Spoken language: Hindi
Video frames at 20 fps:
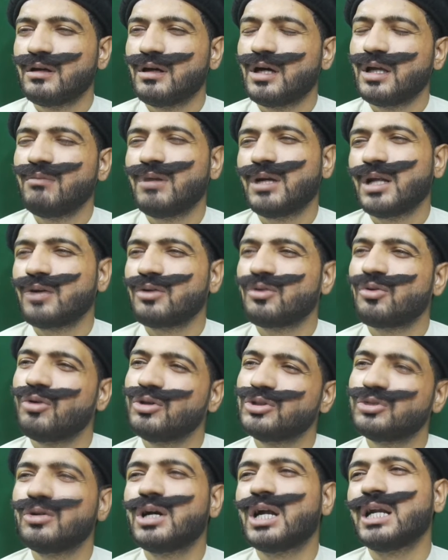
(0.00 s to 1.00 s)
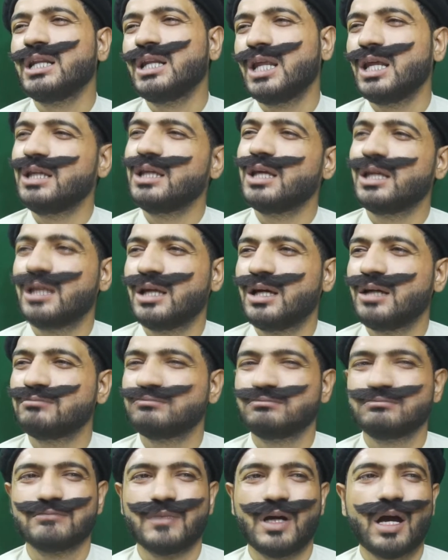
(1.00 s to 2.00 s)
अरे बेटा कोई तो गाड़ी लेनी है ना
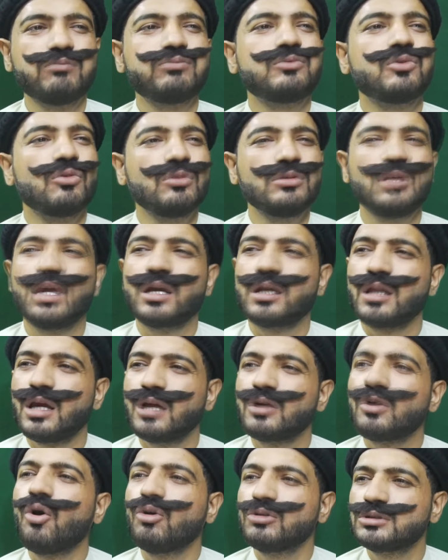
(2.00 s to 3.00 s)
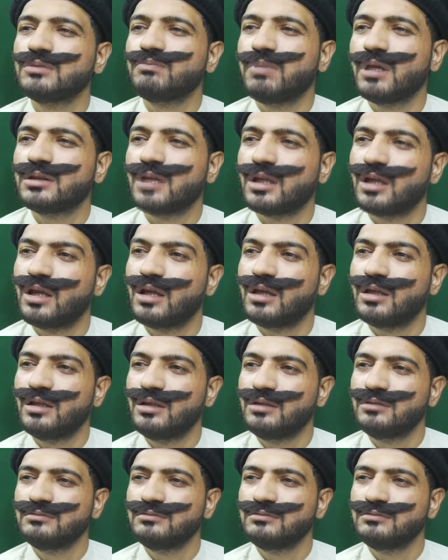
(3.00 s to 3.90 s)
अब तू ही देख ले कौन सी बेहतर रहेगी